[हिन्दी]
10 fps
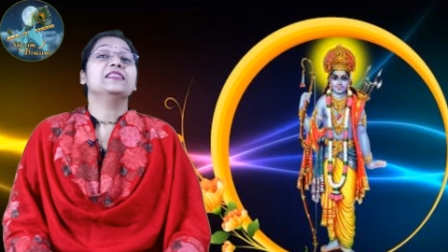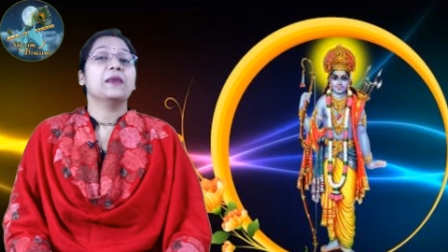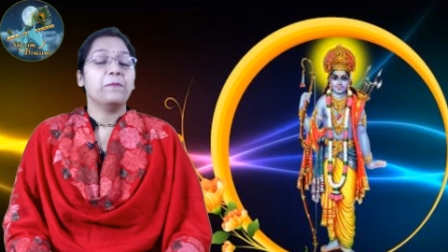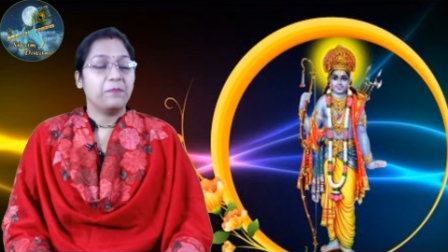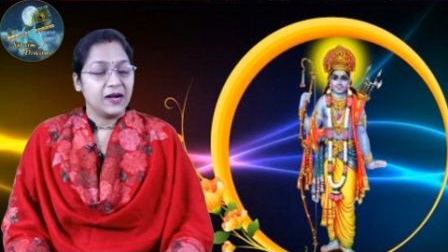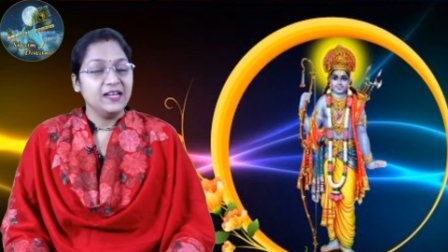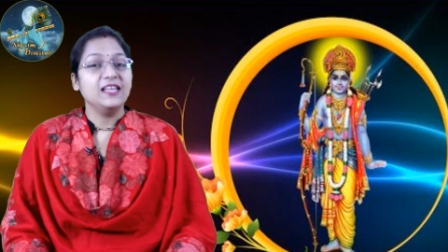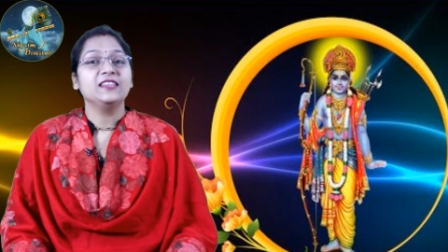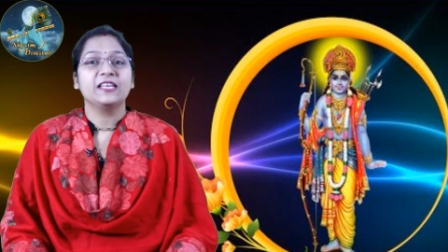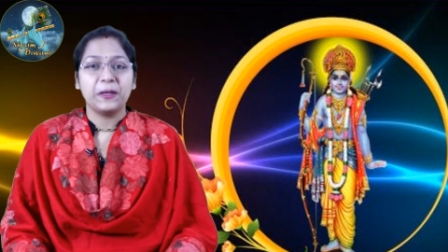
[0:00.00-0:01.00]
तब
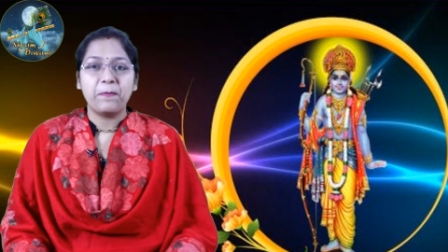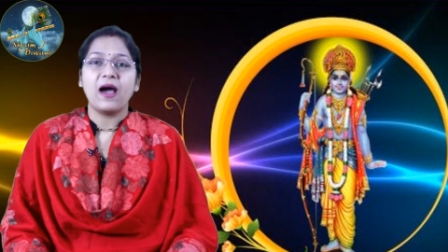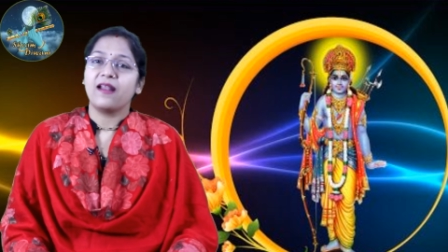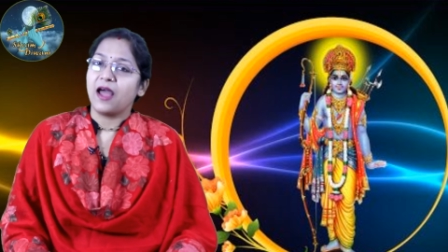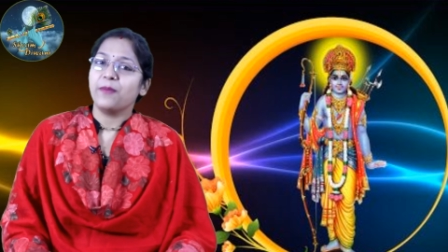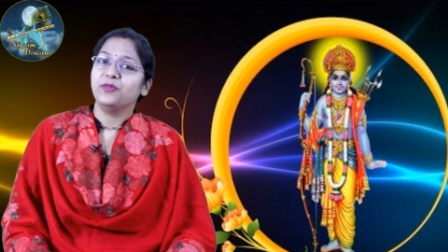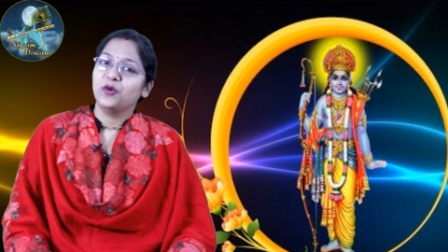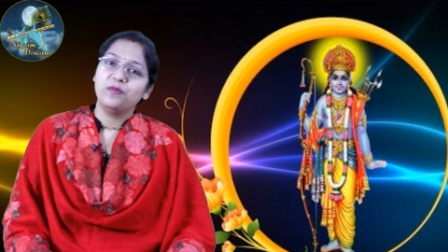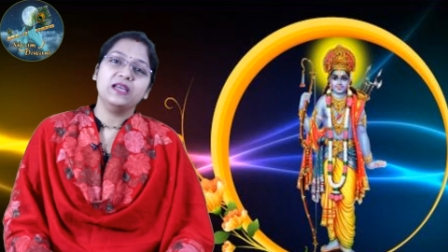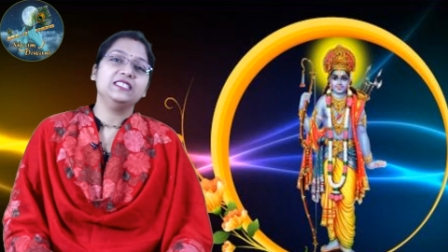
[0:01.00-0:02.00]
पंडित कृपा राम
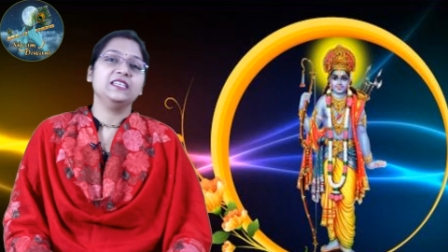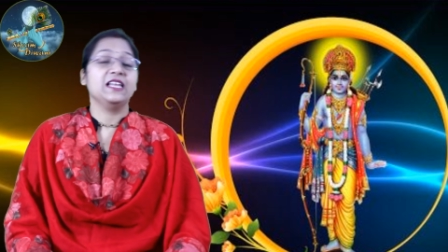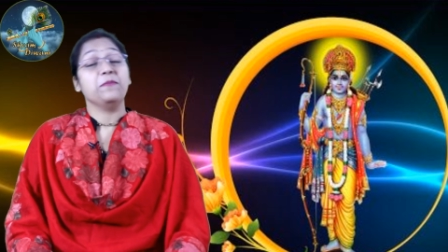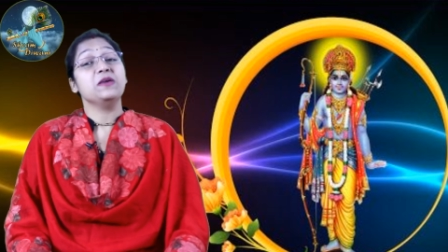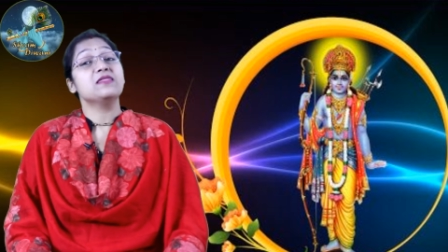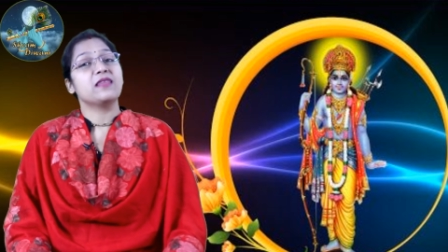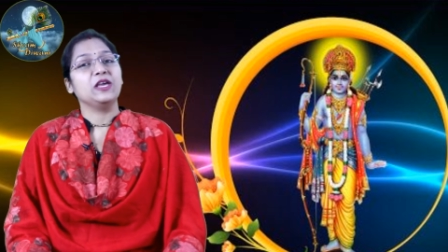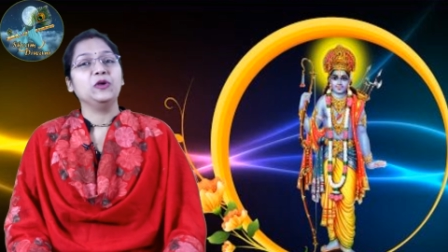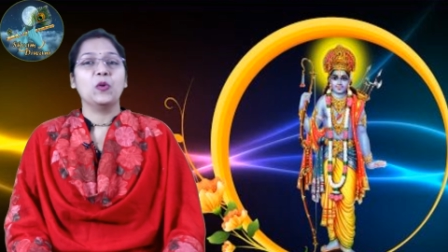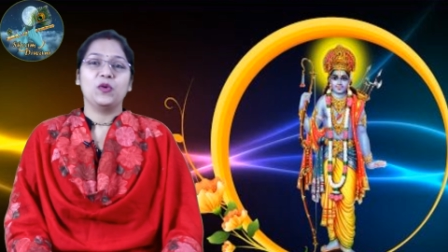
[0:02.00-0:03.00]
दुबे जी ने भी
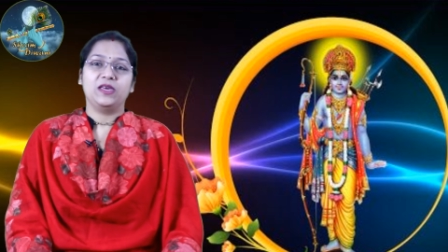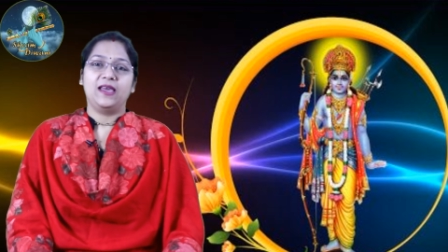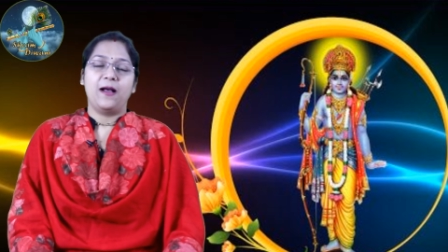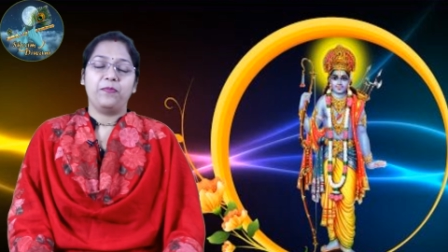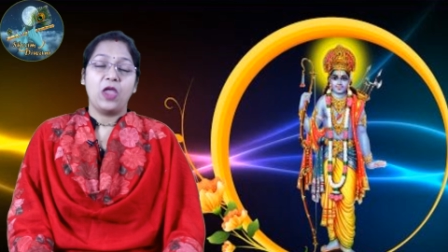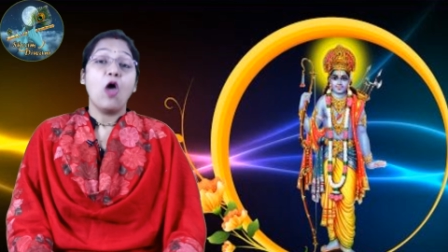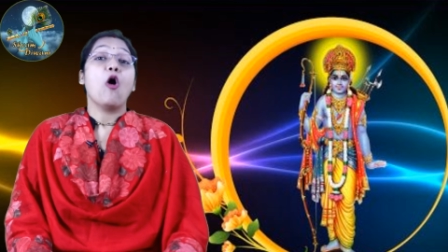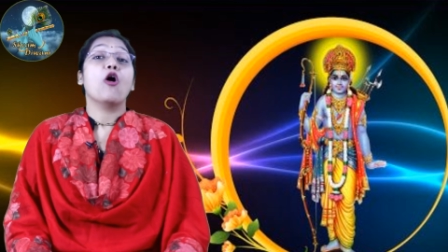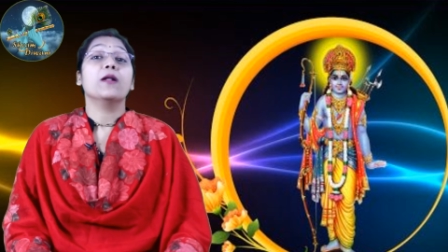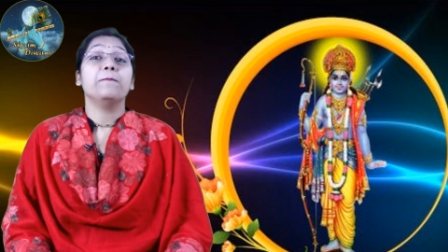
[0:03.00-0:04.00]
सहयोग किया
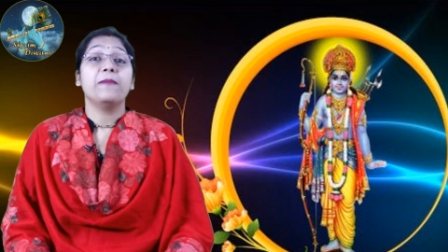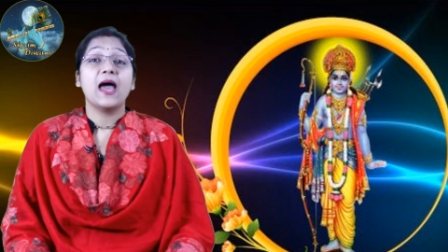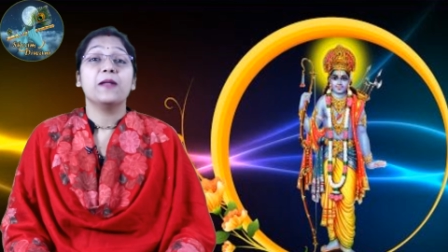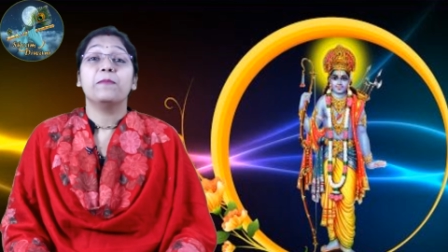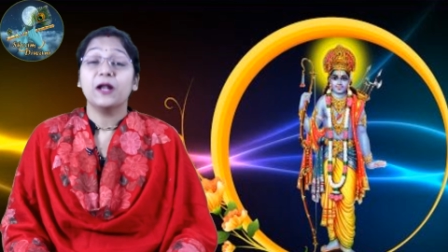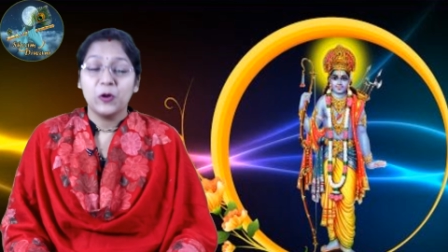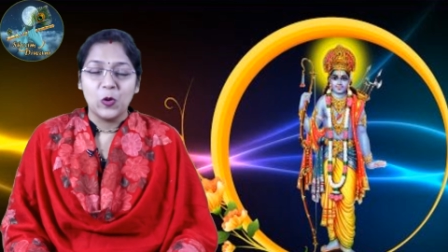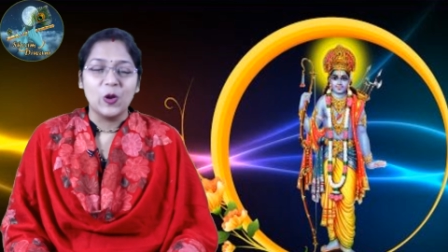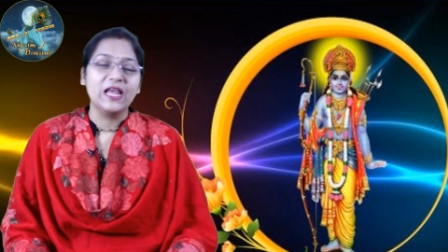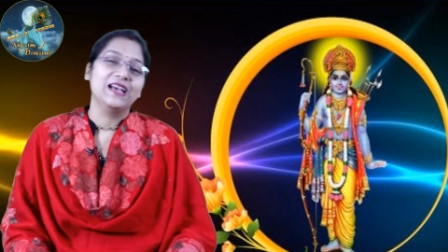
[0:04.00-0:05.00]
और पैर पर
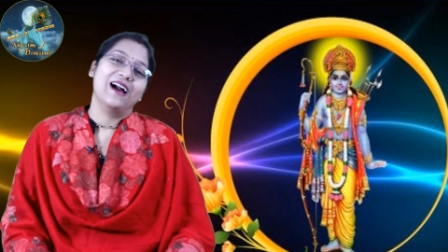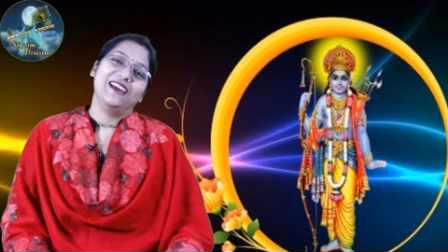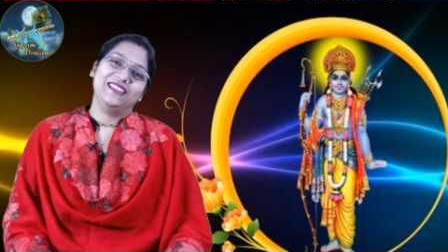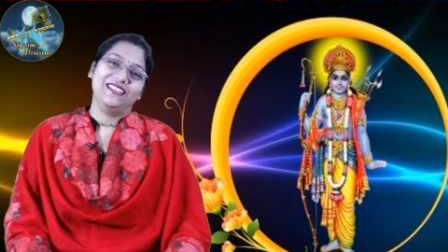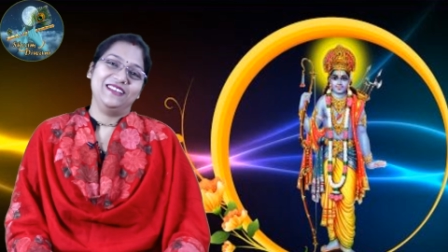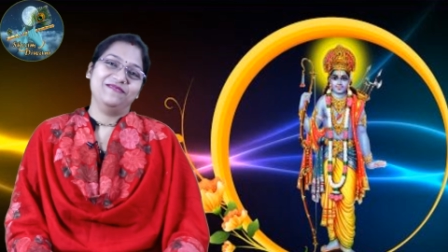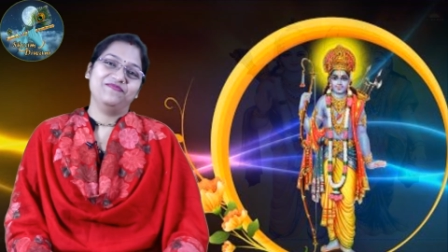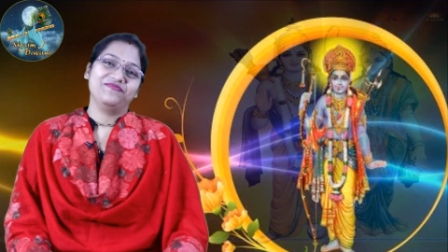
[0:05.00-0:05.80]
गोली खाई थी